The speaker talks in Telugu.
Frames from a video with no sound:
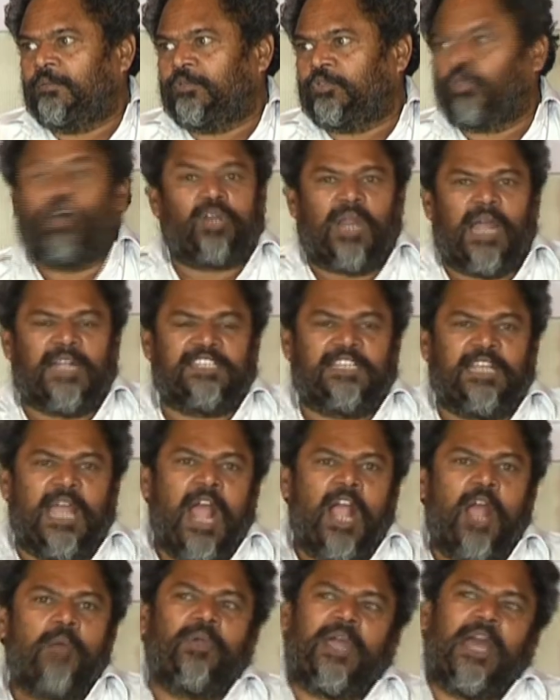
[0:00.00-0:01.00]
సో
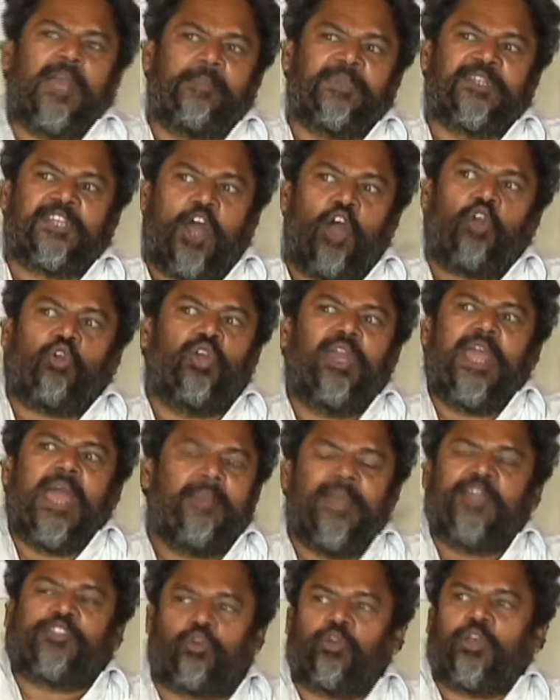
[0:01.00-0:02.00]
రాజ్యాంగం కల్పించిన హక్కులు
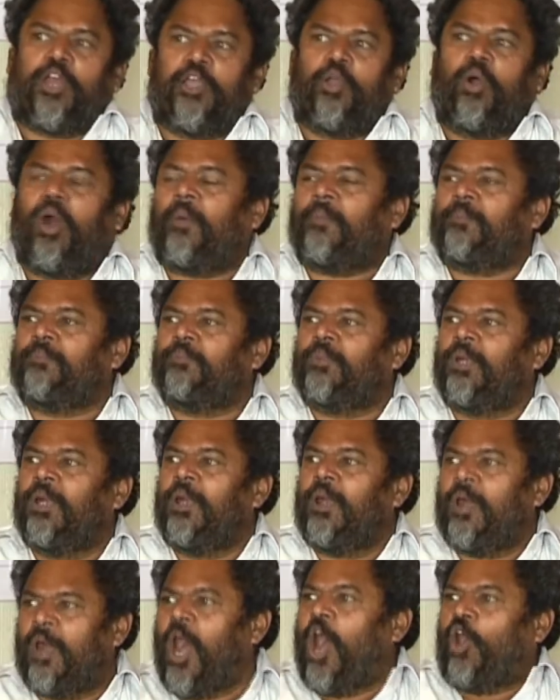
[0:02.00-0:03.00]
ఏమైతే ఉన్నాయో
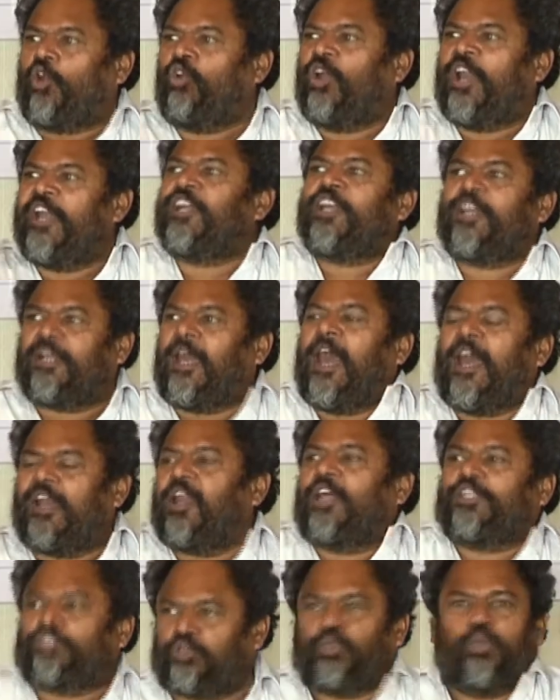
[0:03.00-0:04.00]
ఆ హక్కులన్నింటినీ
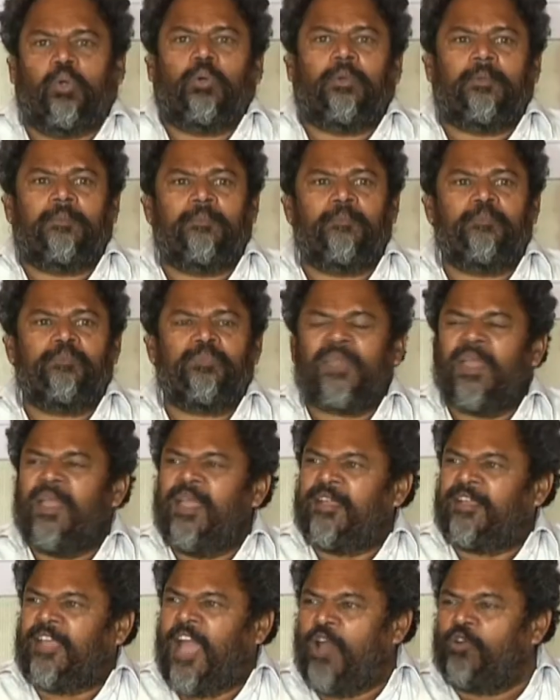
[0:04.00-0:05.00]
కాలరాస్తూ
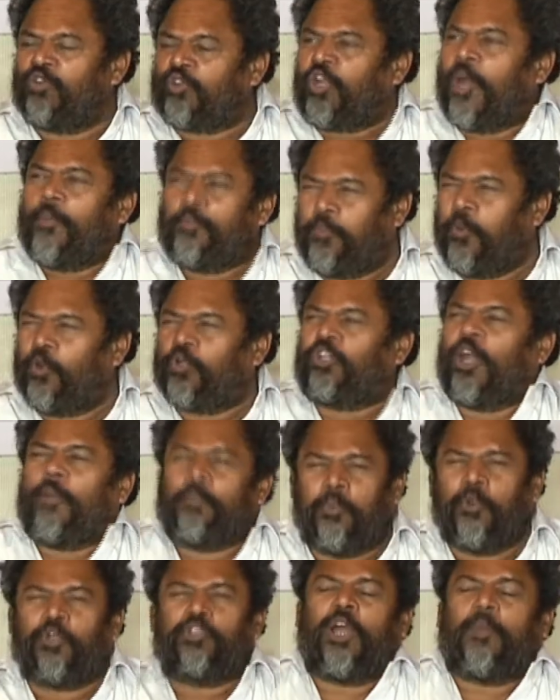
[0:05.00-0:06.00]
కేవలం డబ్బు
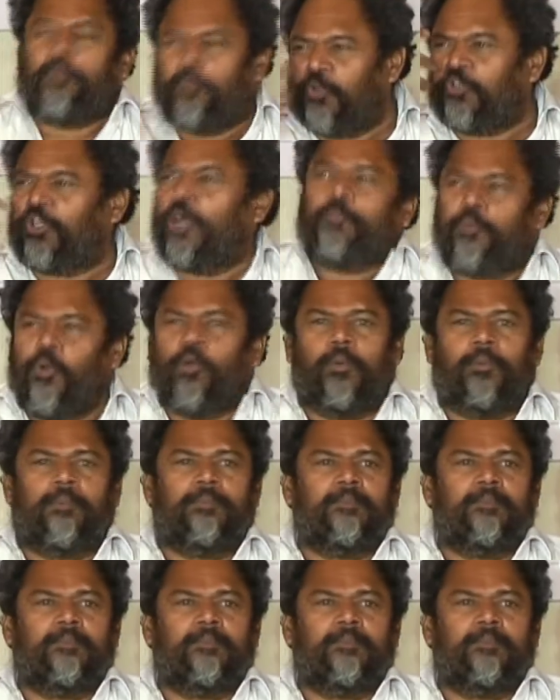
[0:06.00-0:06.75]
డబ్బు డబ్బు డబ్బు